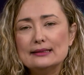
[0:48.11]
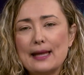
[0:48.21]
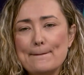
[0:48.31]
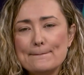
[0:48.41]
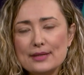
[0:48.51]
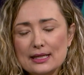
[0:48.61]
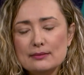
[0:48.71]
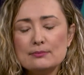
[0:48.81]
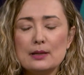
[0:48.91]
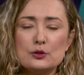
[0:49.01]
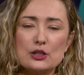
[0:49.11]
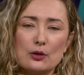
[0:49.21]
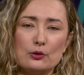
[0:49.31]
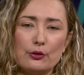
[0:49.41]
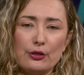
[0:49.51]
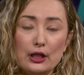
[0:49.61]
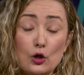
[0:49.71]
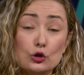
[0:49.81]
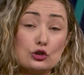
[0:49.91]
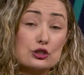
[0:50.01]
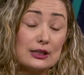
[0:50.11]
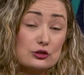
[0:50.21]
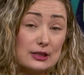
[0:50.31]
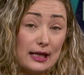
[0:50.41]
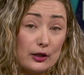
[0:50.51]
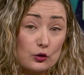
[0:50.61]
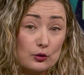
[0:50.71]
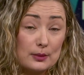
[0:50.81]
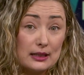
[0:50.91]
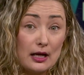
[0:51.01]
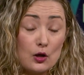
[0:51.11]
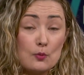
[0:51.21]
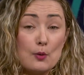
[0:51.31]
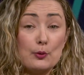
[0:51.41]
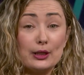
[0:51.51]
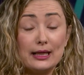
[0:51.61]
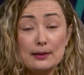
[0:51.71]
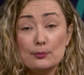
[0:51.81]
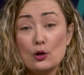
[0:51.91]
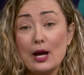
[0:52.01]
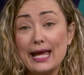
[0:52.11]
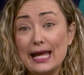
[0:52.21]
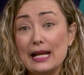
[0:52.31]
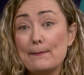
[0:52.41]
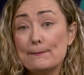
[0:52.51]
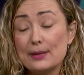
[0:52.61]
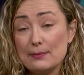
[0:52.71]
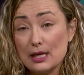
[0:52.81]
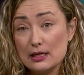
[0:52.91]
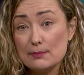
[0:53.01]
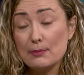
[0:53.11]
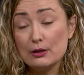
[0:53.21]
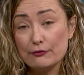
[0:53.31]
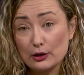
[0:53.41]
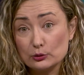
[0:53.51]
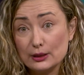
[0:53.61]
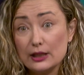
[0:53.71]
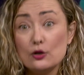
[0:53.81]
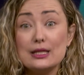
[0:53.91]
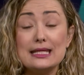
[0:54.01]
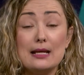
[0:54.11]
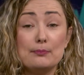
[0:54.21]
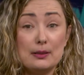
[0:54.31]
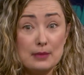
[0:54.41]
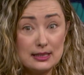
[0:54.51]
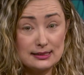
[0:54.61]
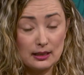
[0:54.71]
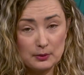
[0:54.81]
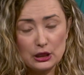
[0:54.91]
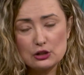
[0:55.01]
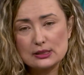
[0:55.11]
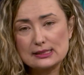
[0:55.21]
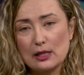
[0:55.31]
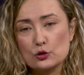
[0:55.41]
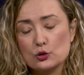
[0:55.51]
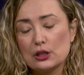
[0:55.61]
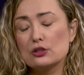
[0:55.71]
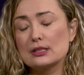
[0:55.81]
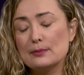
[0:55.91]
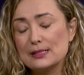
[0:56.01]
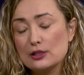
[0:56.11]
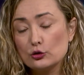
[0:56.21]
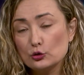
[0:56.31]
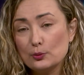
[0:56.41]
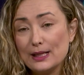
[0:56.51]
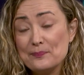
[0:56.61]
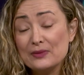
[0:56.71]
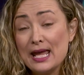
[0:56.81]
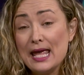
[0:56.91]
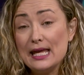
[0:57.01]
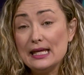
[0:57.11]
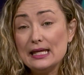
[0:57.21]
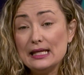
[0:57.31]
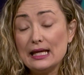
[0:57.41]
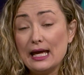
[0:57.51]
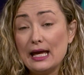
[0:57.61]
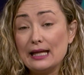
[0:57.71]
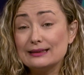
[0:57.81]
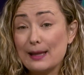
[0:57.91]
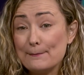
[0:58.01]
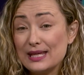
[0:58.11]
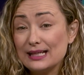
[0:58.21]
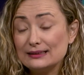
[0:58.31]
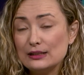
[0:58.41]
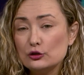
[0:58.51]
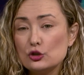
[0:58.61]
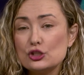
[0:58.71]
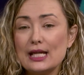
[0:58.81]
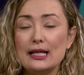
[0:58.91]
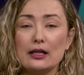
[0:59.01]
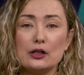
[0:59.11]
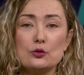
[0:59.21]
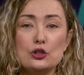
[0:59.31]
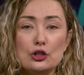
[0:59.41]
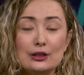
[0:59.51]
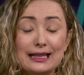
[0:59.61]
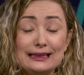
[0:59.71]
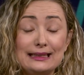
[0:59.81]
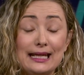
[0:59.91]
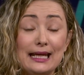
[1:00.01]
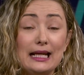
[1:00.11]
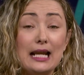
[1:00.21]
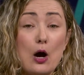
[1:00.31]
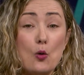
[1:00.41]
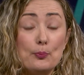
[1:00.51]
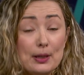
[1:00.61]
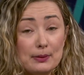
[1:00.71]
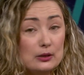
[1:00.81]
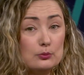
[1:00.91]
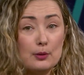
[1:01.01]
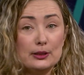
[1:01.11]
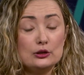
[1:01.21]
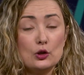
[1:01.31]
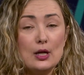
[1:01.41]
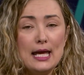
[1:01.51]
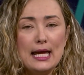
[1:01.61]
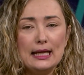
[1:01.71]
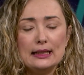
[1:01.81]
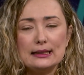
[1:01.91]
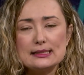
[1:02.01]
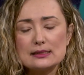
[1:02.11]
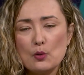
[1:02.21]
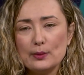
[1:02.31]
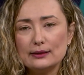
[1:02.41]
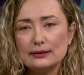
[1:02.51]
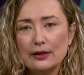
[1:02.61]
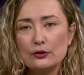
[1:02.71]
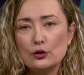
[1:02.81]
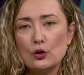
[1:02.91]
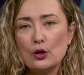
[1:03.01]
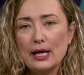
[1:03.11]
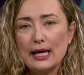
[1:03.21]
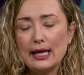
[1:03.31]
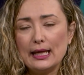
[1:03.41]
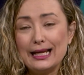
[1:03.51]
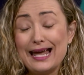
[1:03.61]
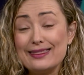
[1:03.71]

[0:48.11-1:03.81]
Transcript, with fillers: También vamos a conocer otros datos de la economía, como por ejemplo el PMI manufacturero y el PMI servicios de Estados Unidos del mes de octubre. Y eh, también atentos a la reunión de la OPEP, e en un momento en el que está aumentando eh, la